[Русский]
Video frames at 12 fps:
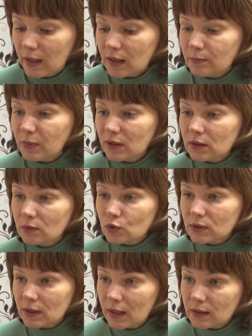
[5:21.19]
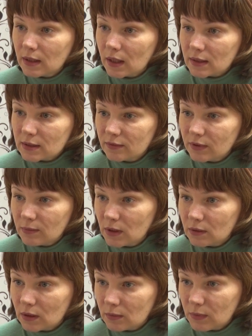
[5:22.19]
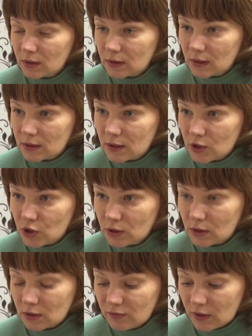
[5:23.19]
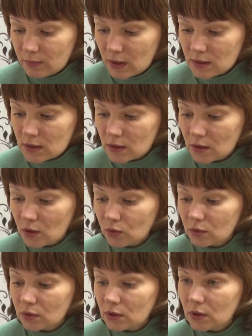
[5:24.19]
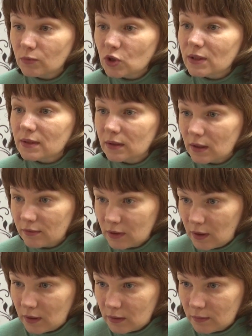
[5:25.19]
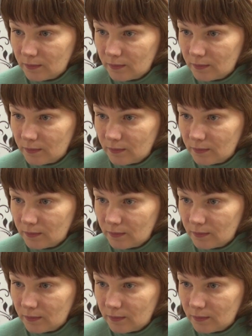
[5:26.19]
И поэтому знания о современных методах защиты информации им часто не хватает.